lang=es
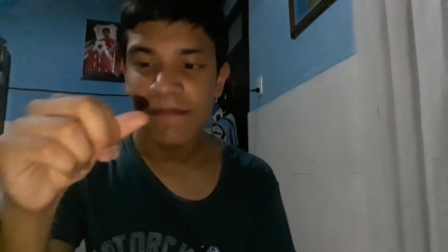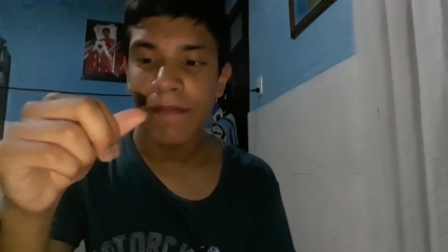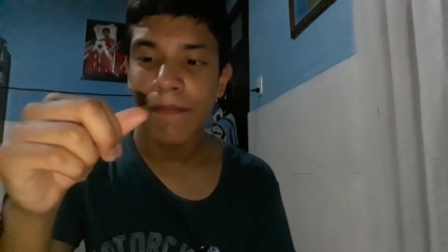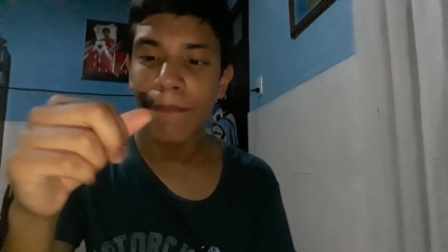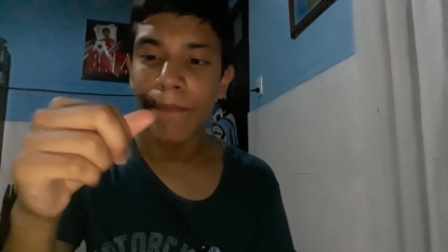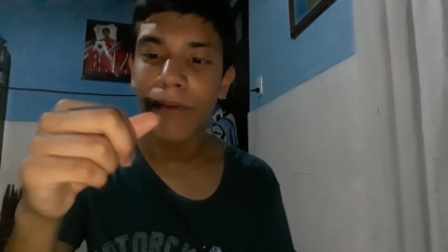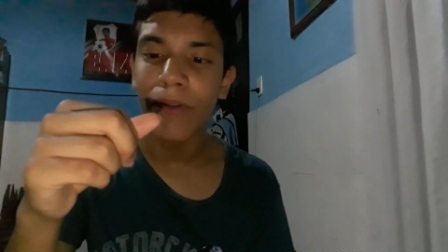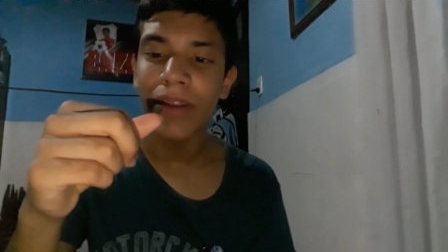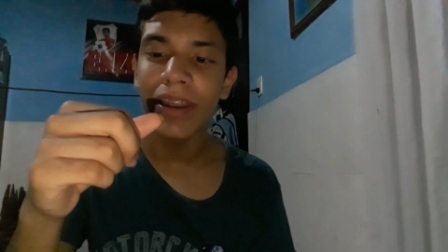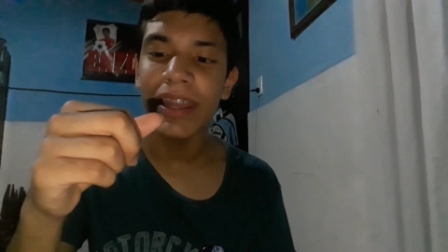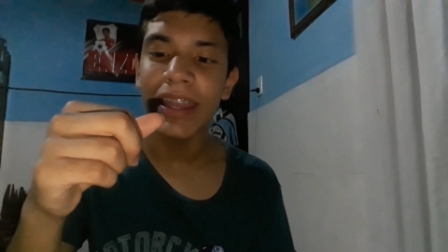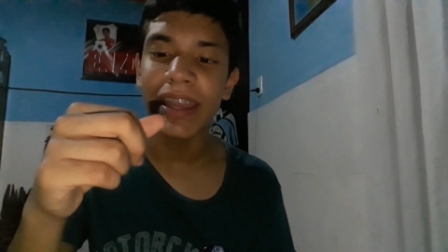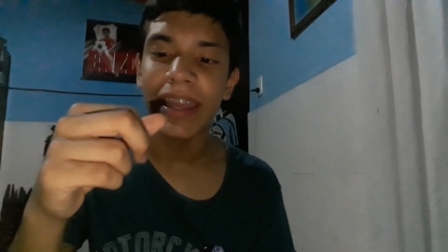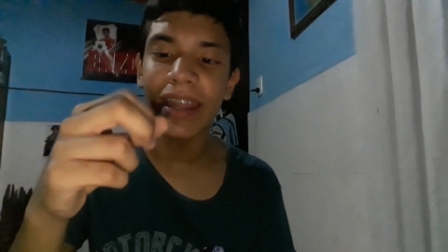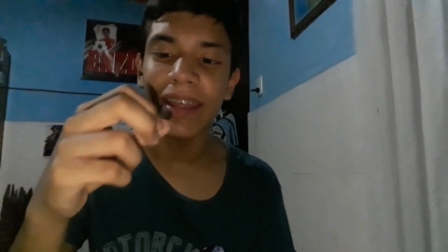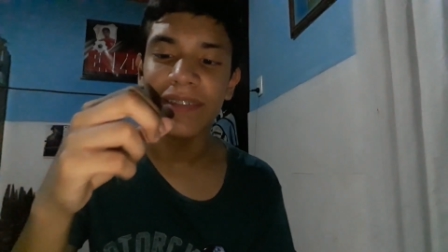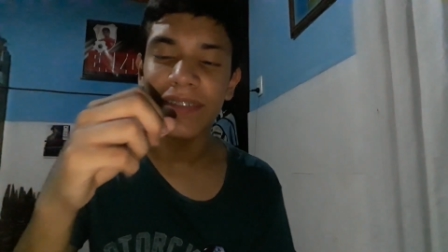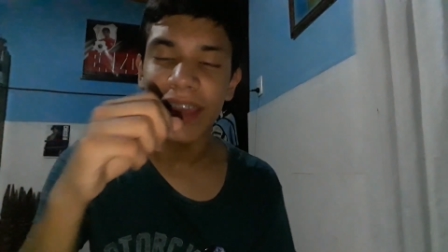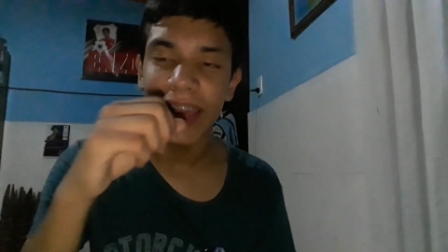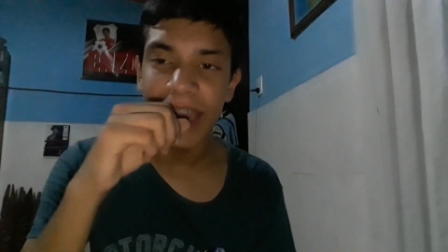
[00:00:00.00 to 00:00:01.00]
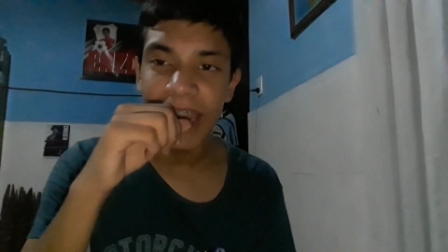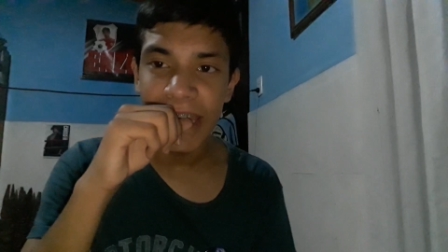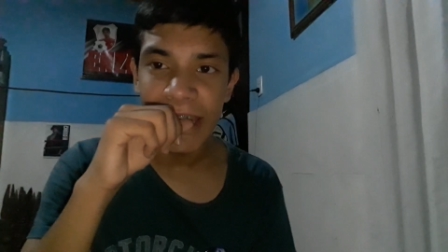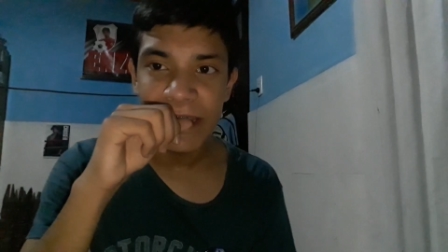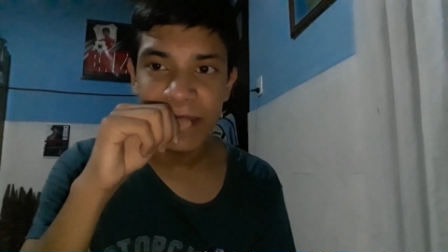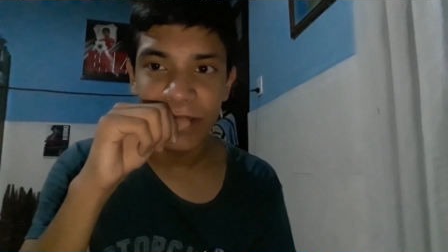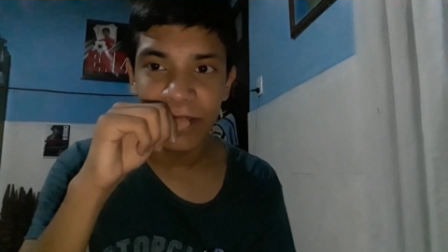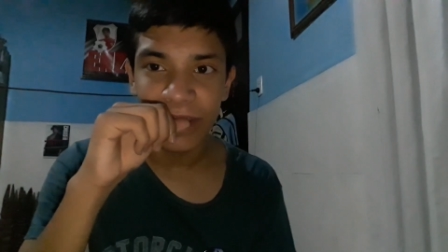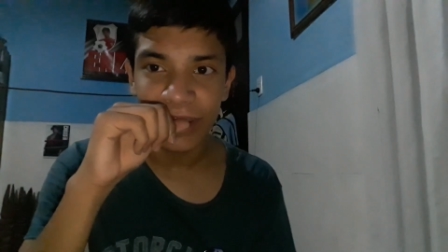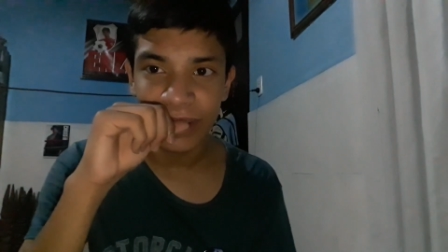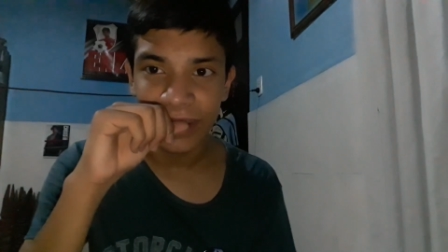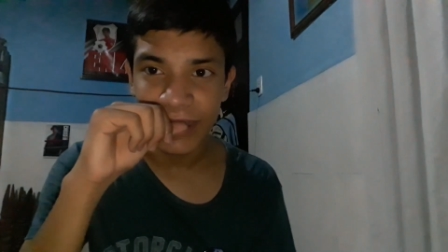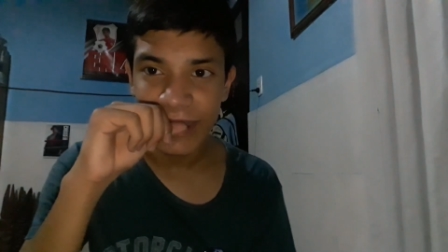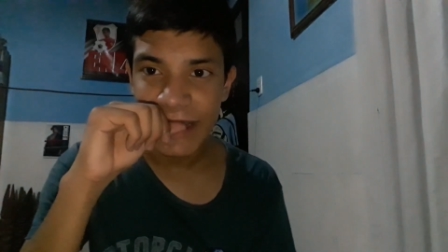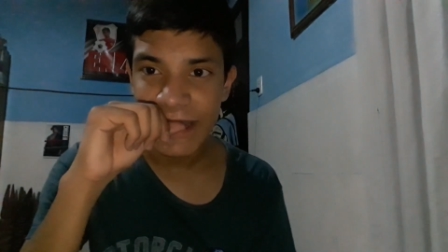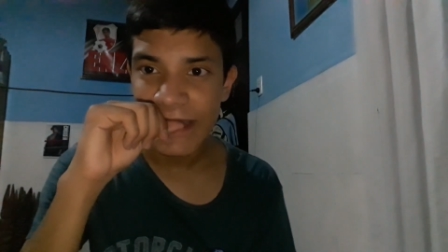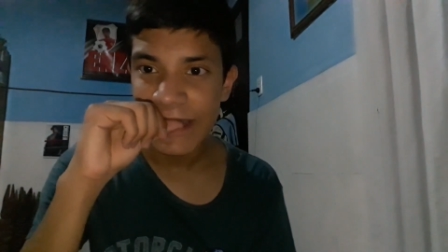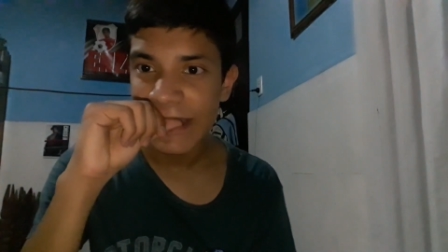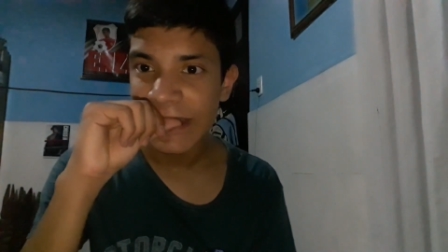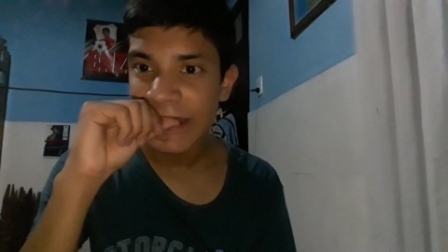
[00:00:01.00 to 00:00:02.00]
Broly crece ahí y todo eso.
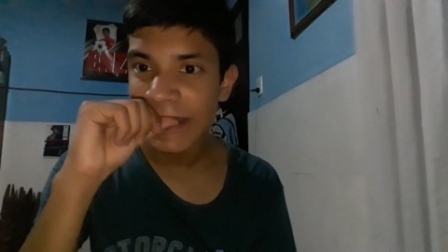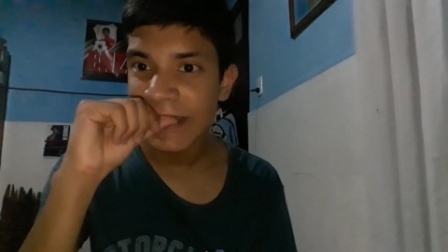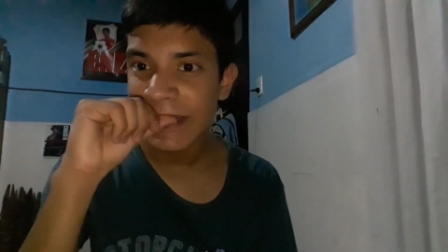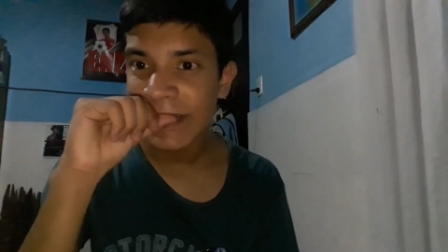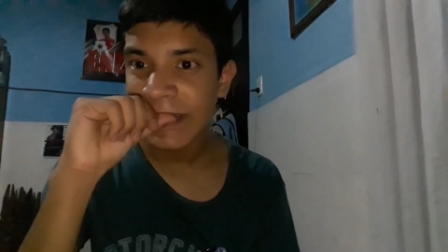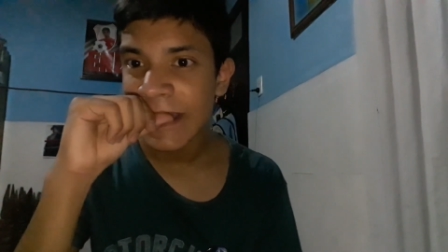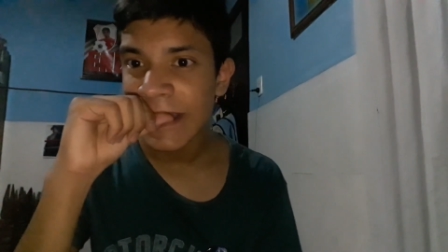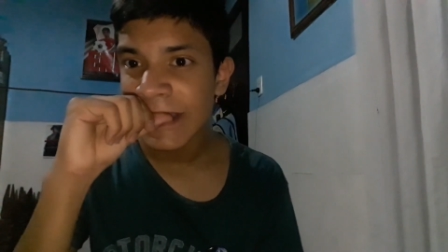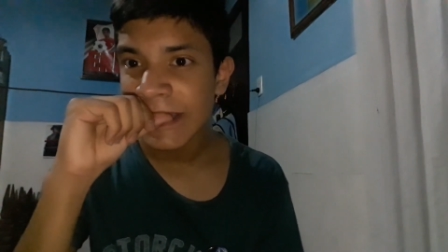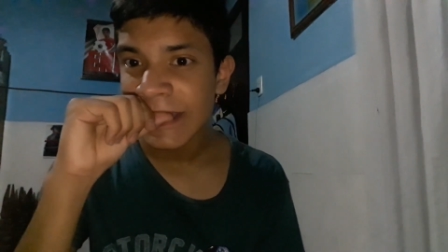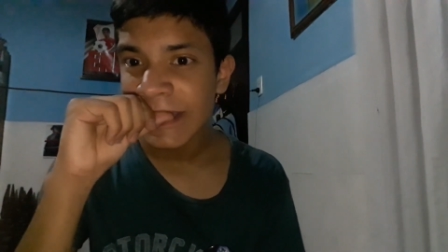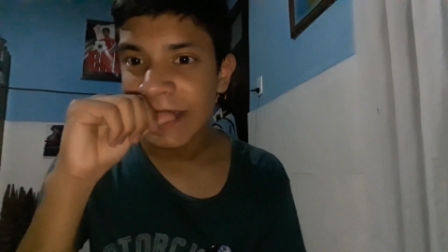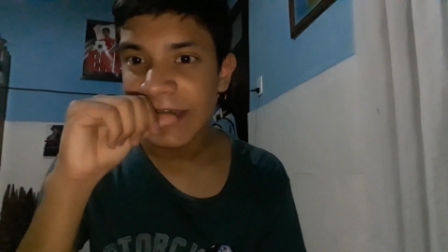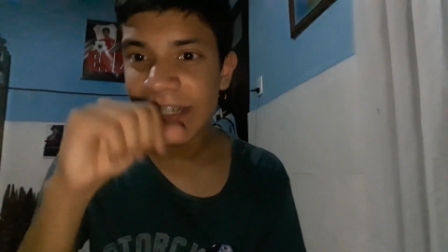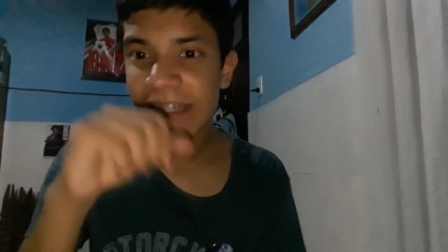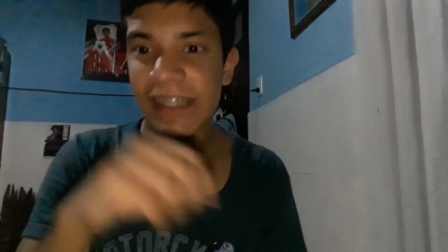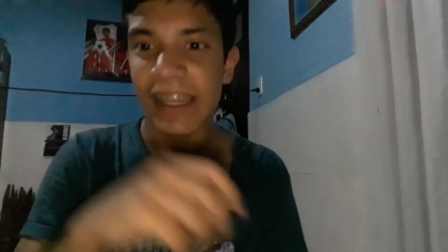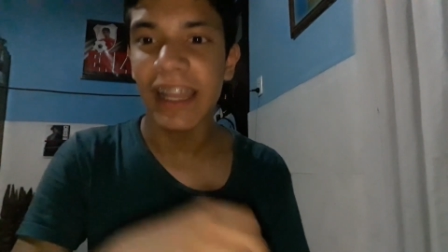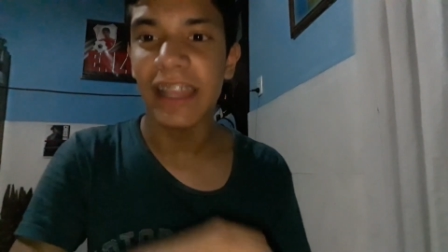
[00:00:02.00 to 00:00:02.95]
Hasta